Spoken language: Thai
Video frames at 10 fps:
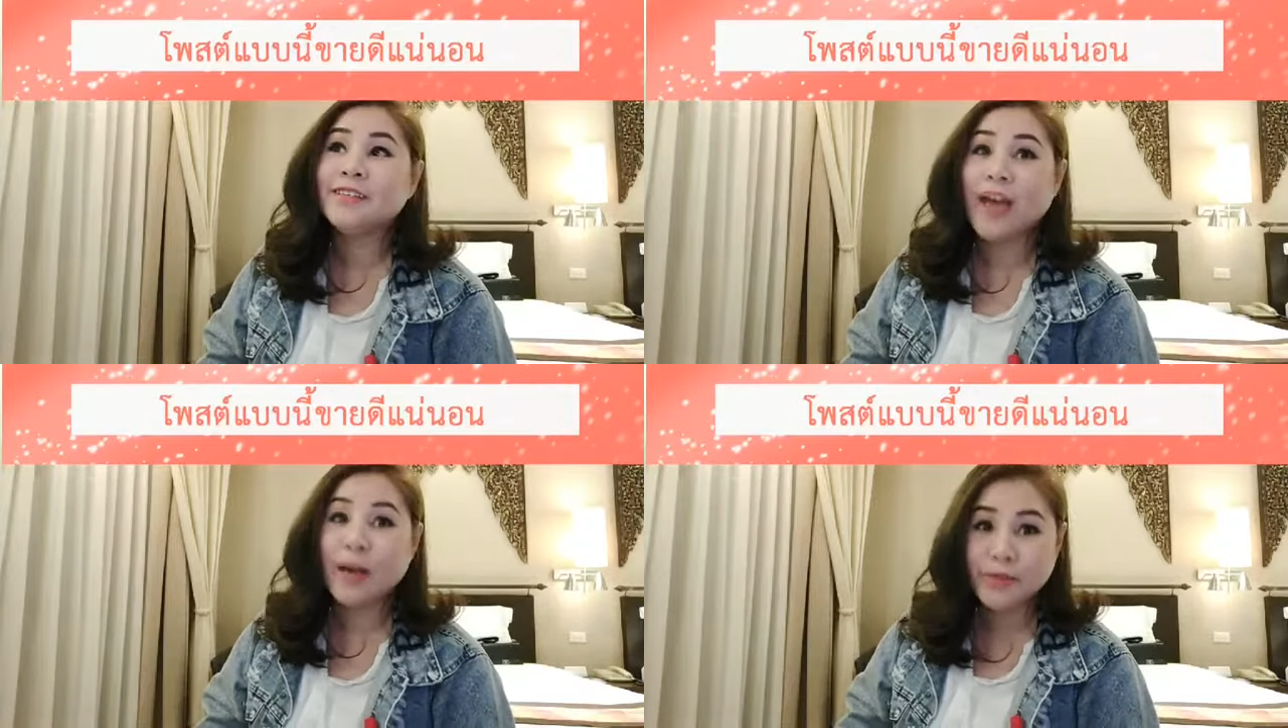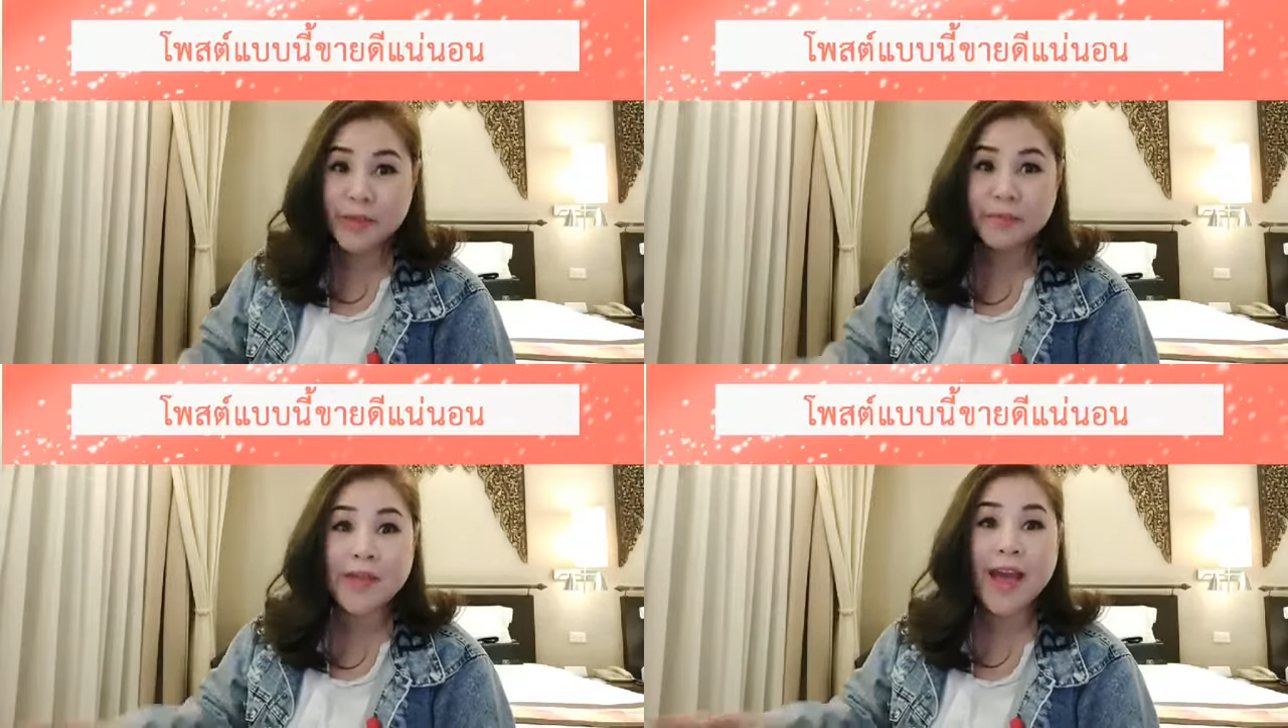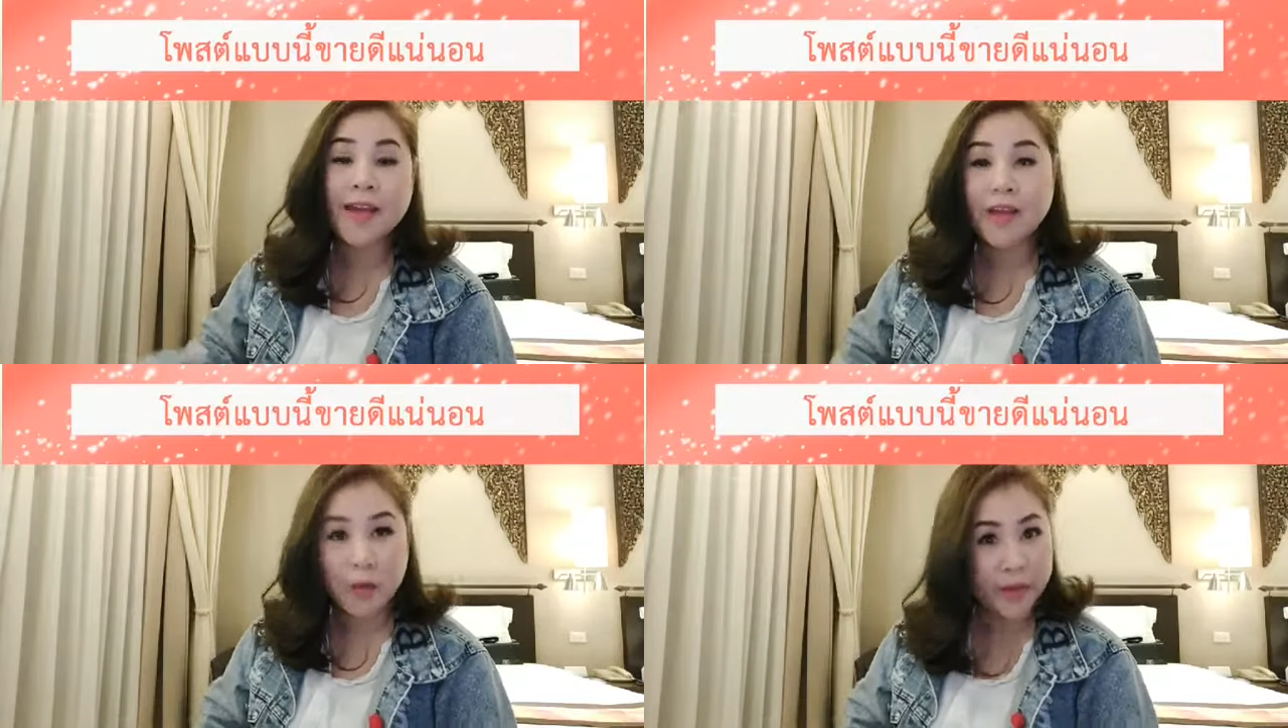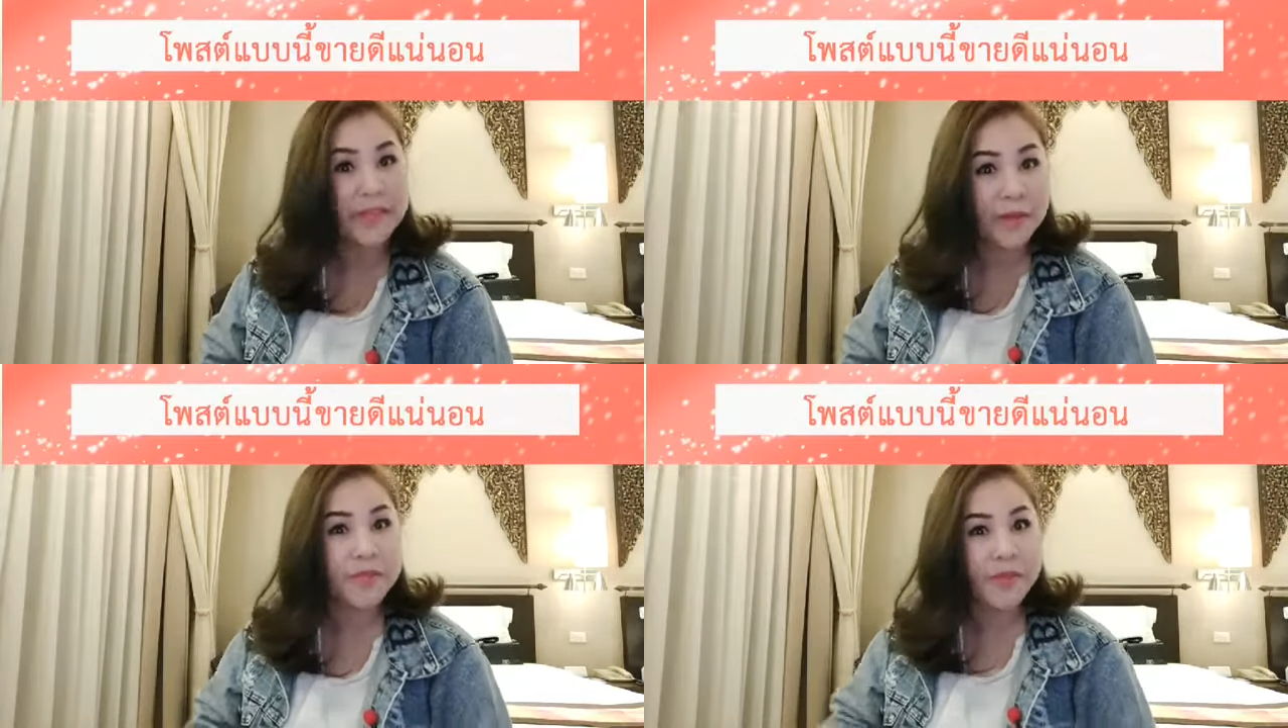30 นะ เอาแค่
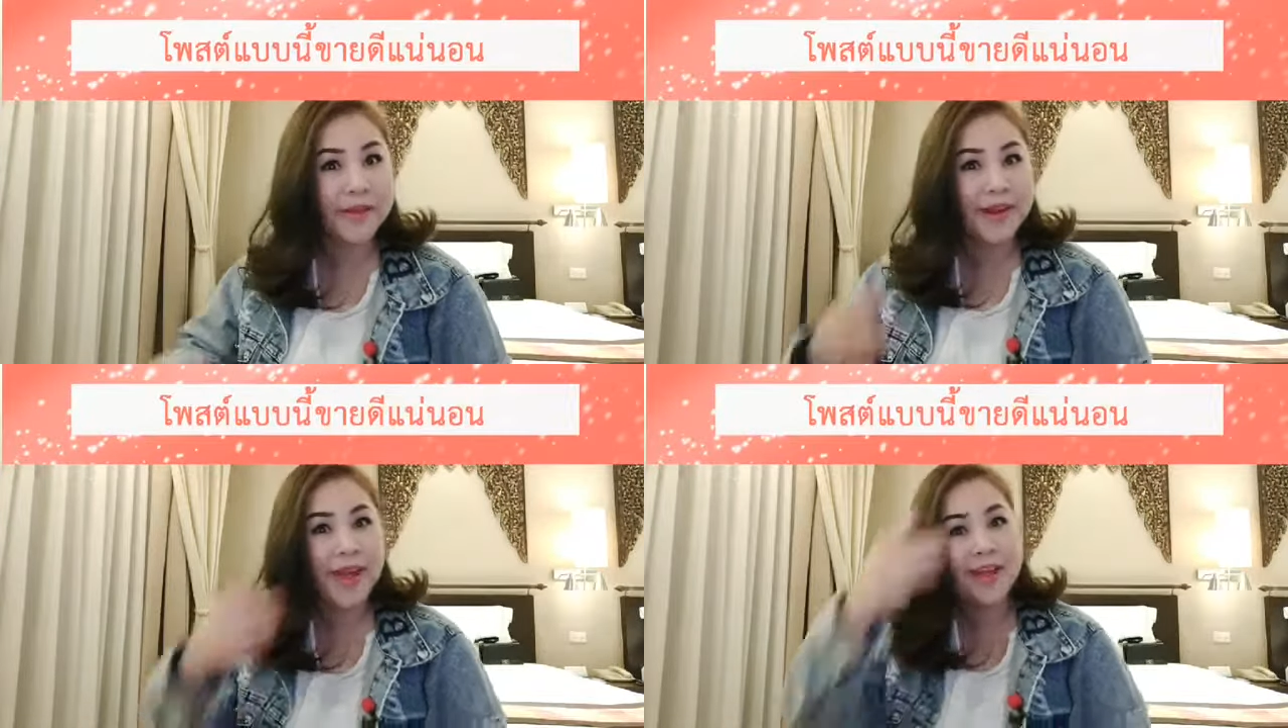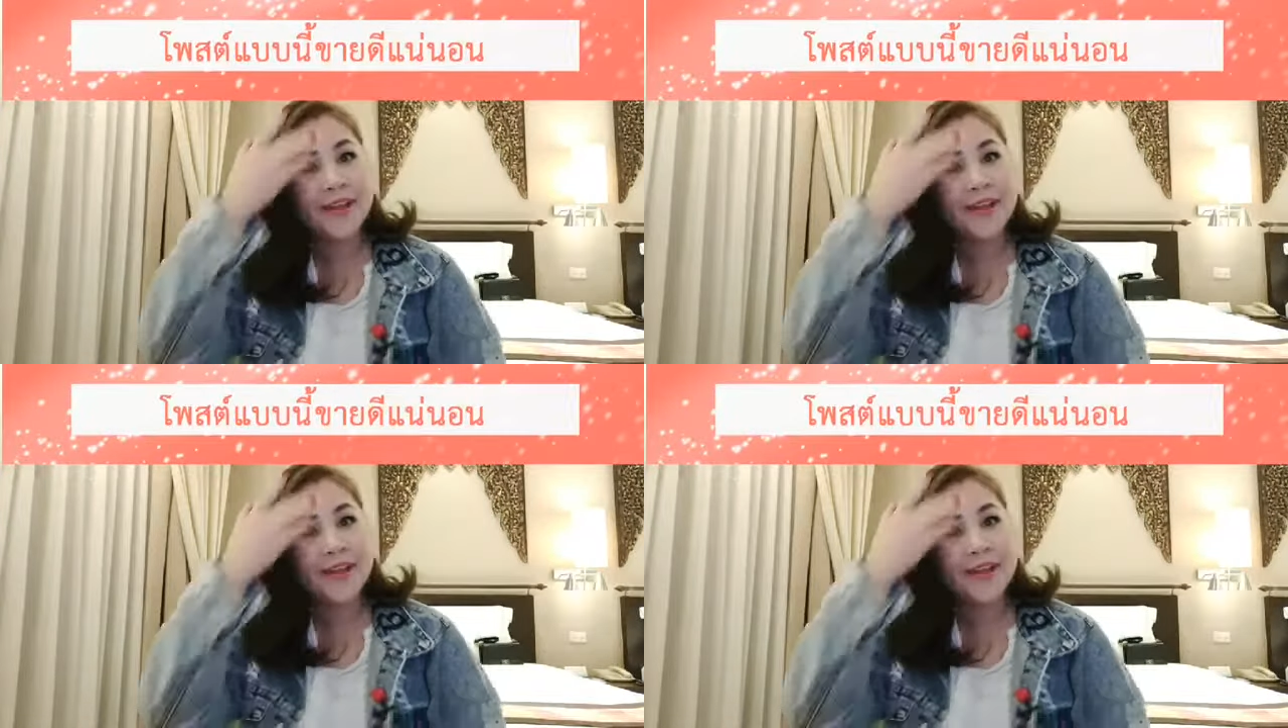30 เองนะ